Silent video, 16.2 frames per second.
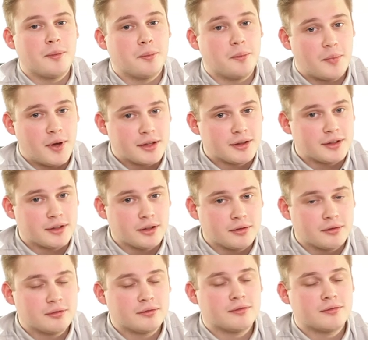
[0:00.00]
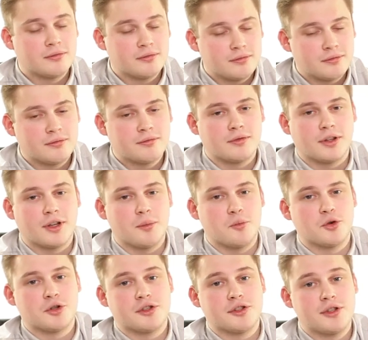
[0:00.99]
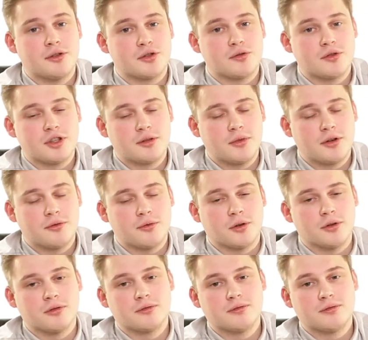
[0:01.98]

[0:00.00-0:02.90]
Пятое. Там можно сделать свой домофон.